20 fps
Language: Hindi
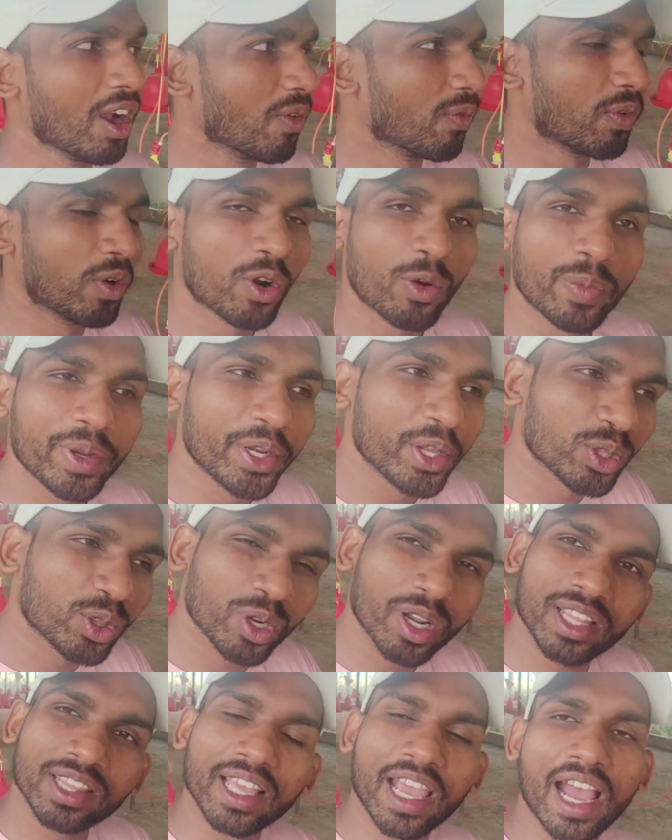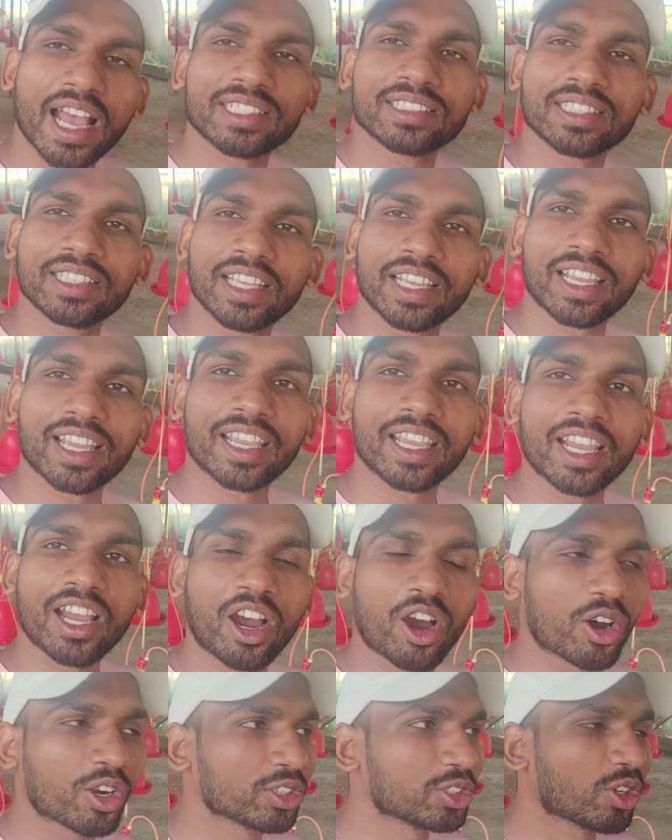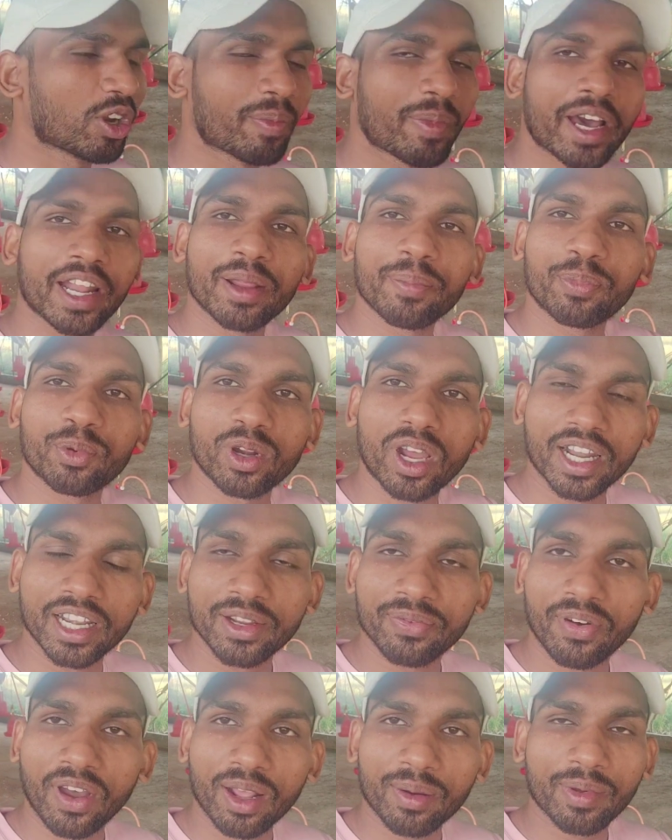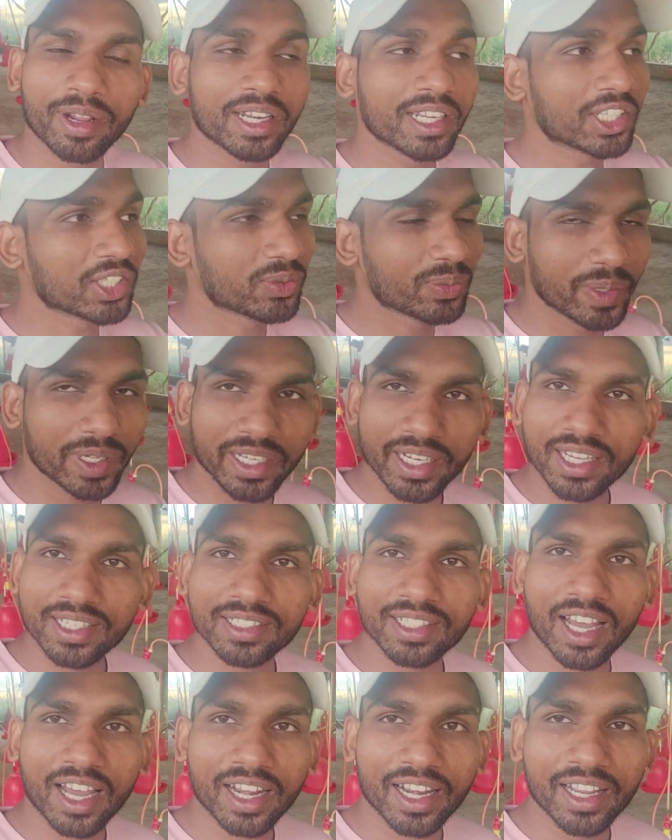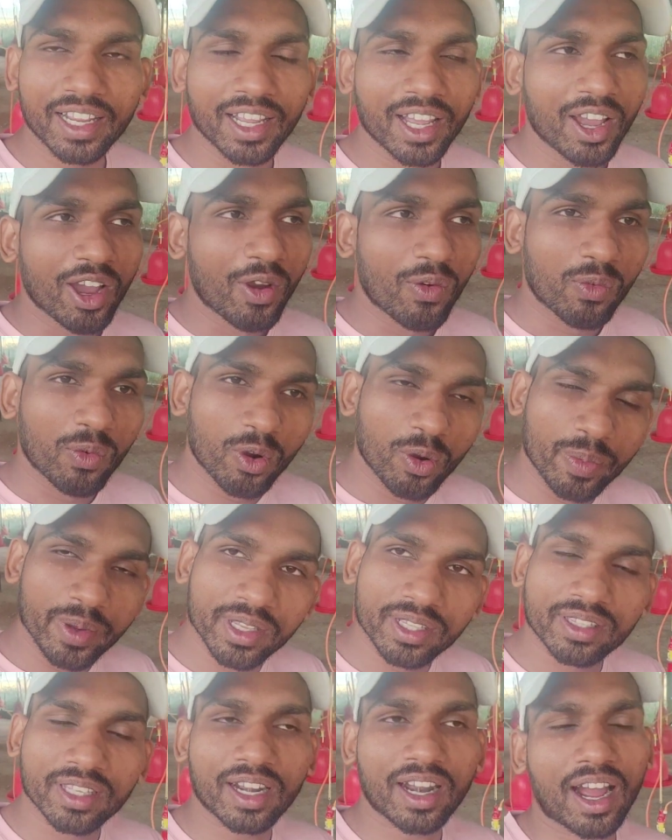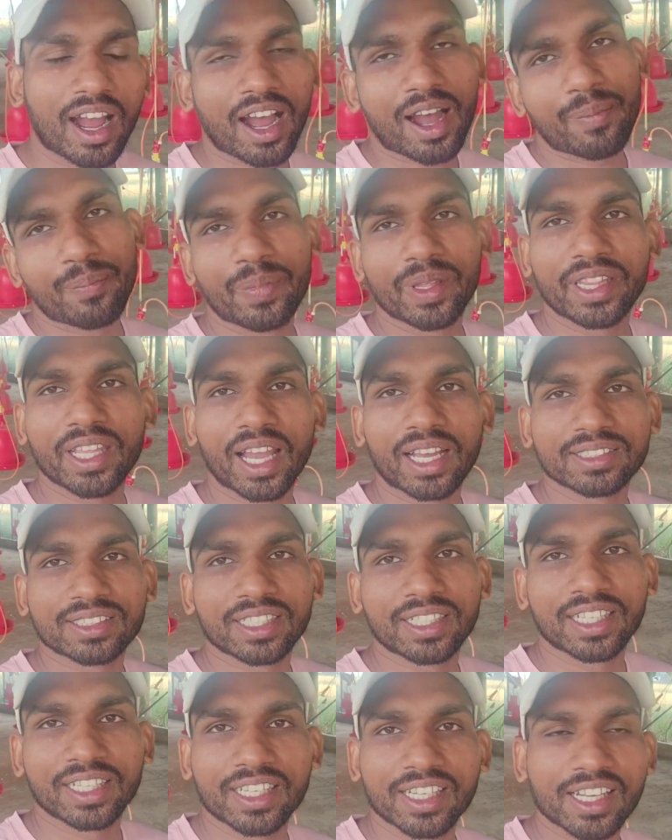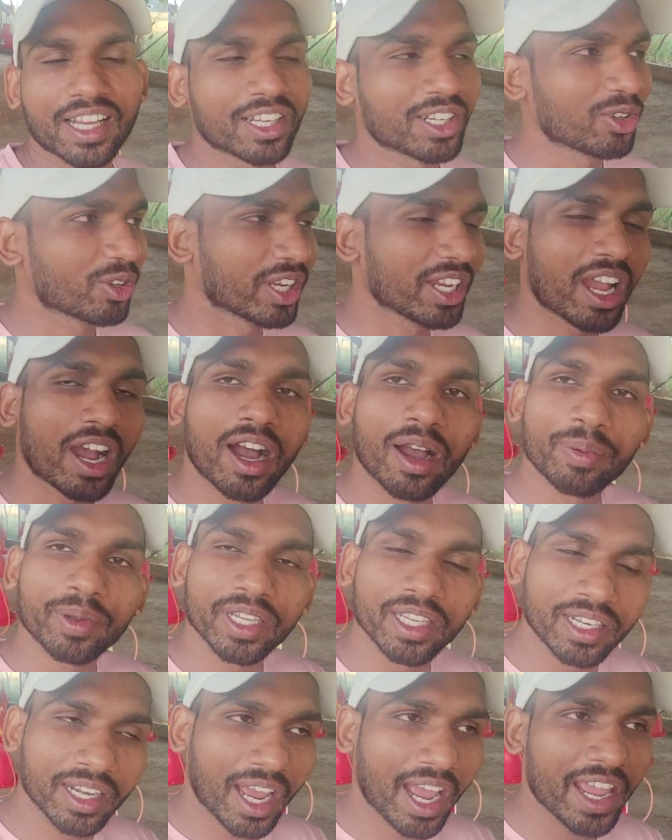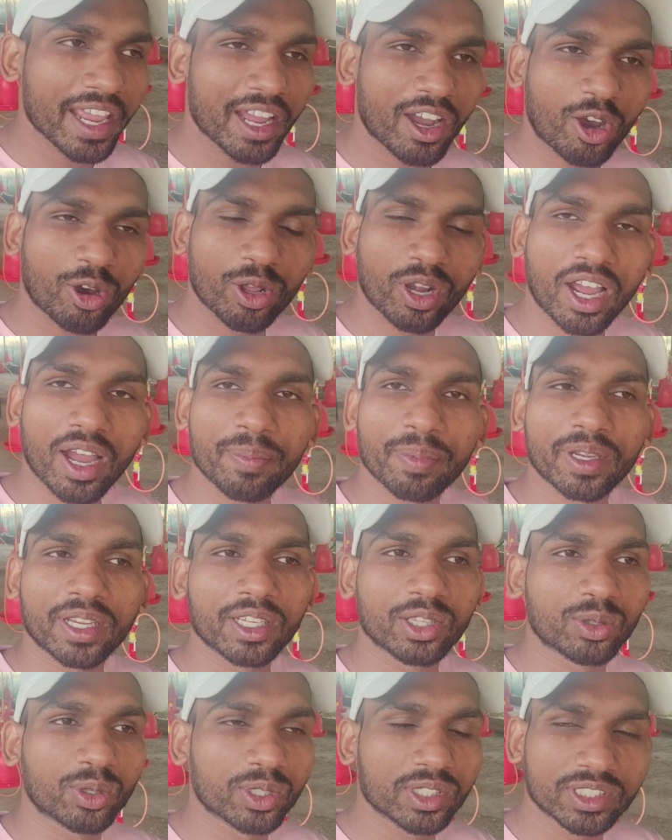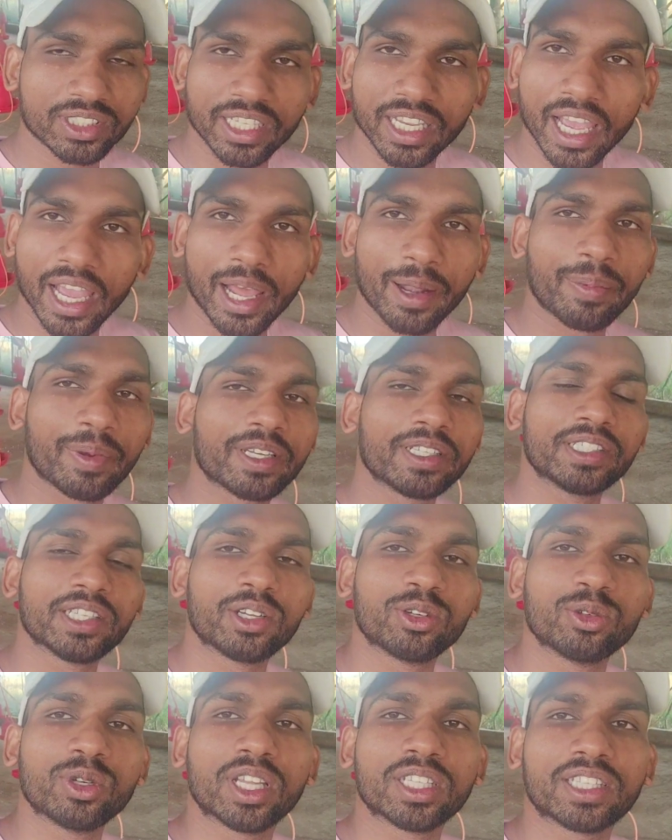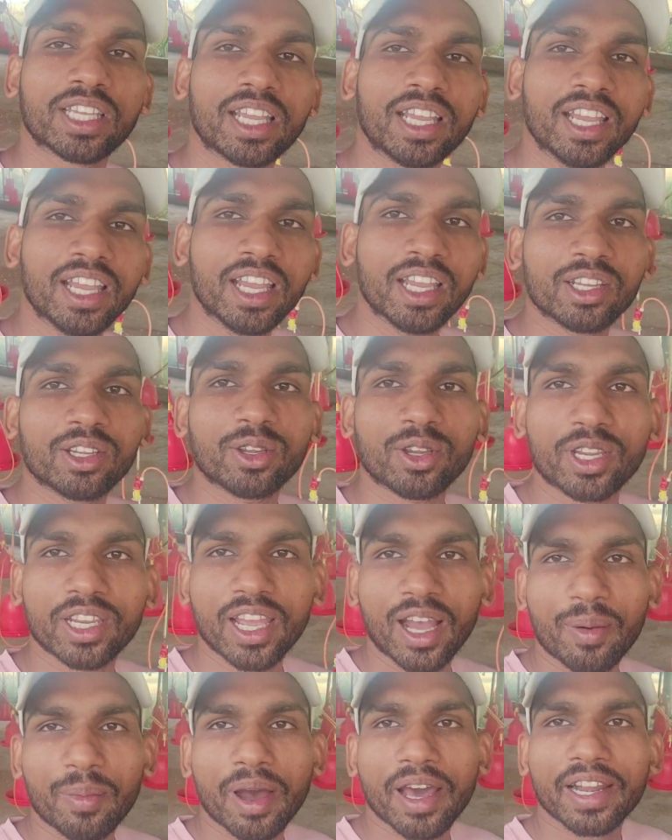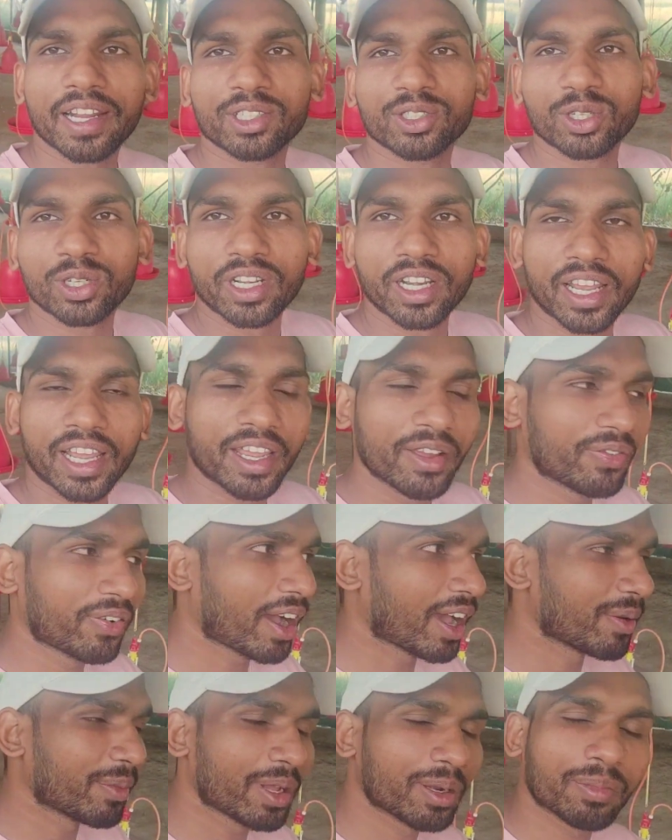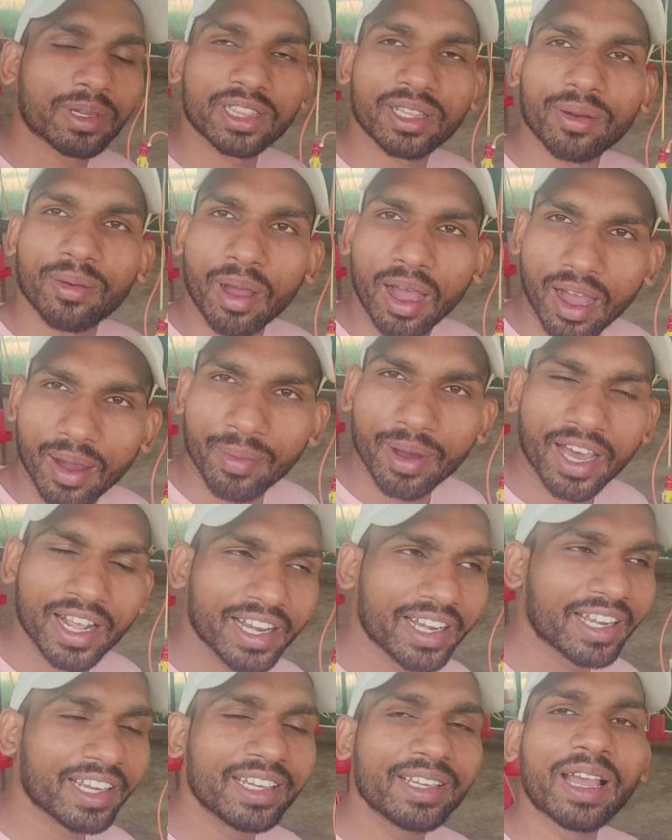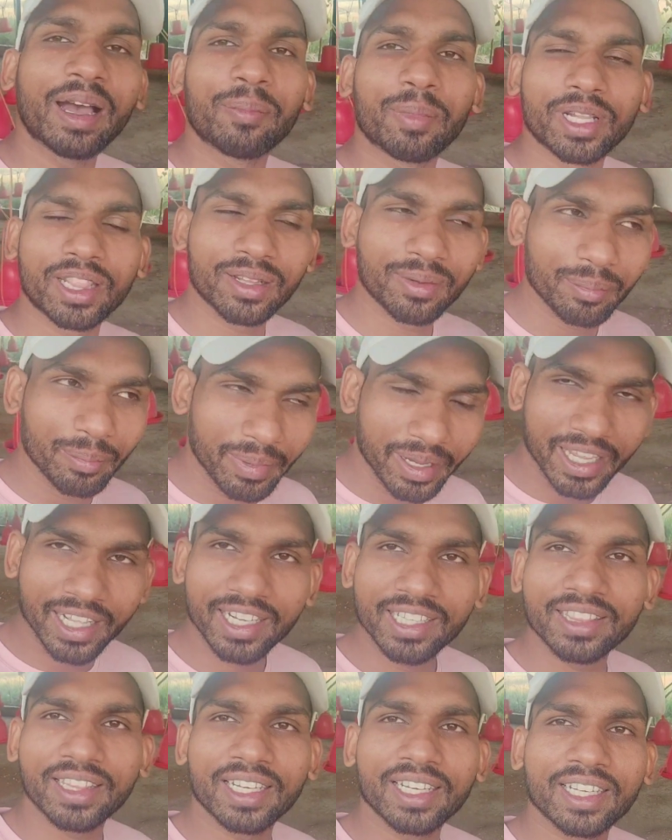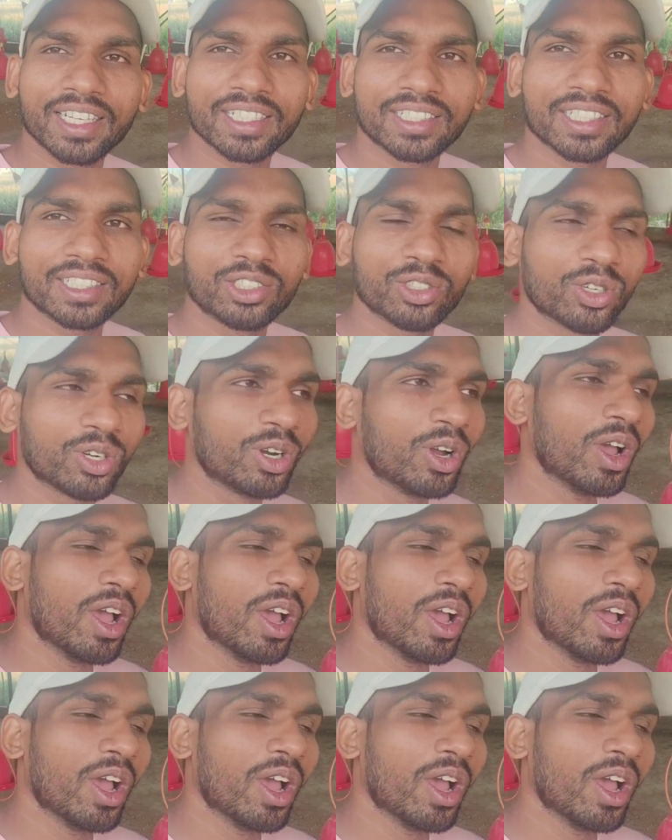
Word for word: वो वीडियो थोड़ा ध्यान से देखेंगे और जो हमारे पुराने फार्मर एक्सपीरियंसदार है वो भी सर आप भी ध्यान से देखिएगा क्योंकि आपकी राय और आपकी थोड़ी सी हेल्प की जरूरत है क्योंकि हमारे जो नए फार्मर मतलब हमारे नहीं मतलब मेरे तरीके से जो